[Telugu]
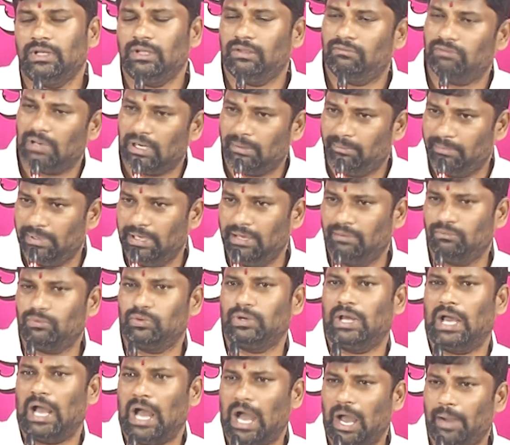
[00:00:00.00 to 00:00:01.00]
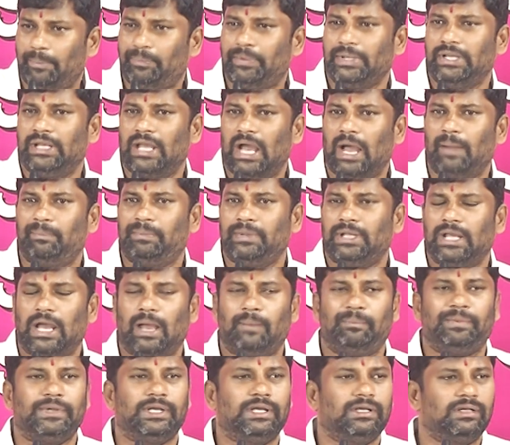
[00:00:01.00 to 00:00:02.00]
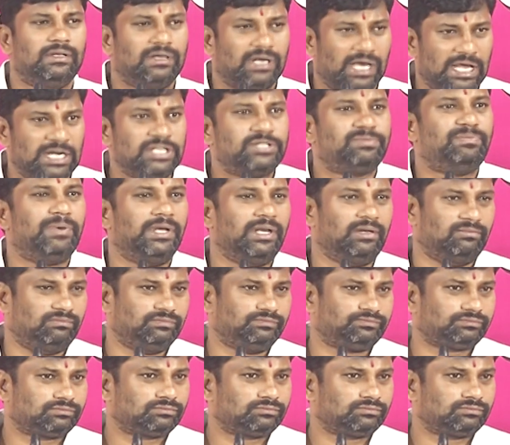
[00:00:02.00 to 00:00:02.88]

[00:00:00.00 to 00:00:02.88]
ఇవాళ మేము కూడా ఆపి ఆపి ఆపి అలసిపోయినాం